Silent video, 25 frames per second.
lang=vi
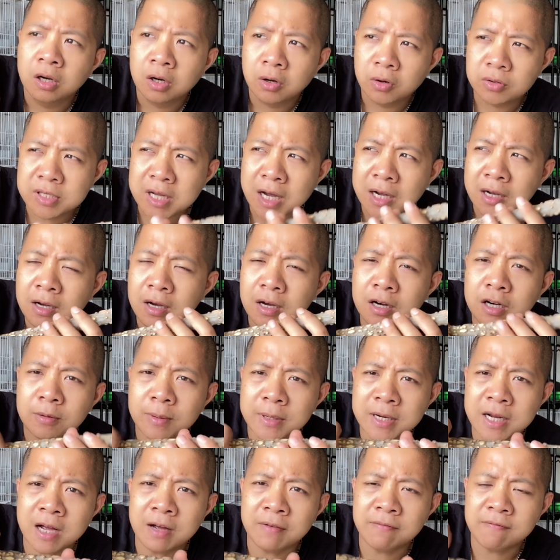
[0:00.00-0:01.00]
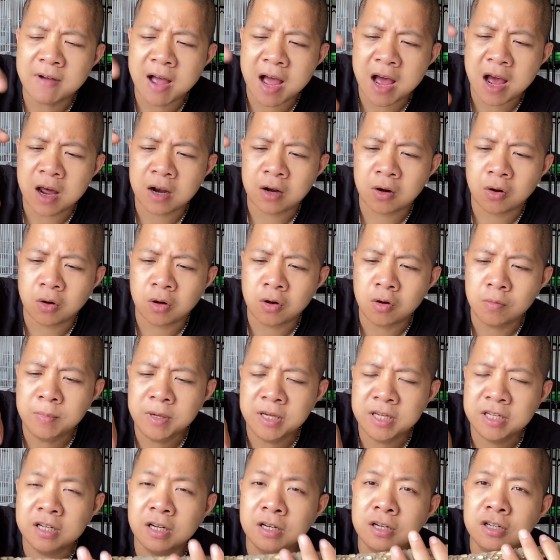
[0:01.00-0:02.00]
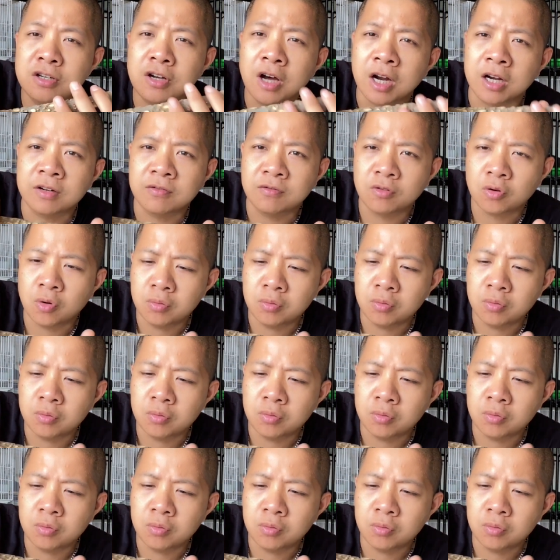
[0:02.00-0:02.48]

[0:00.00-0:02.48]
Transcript: nó chắc hơn các bác nhá, và nó không bị trơn trượt,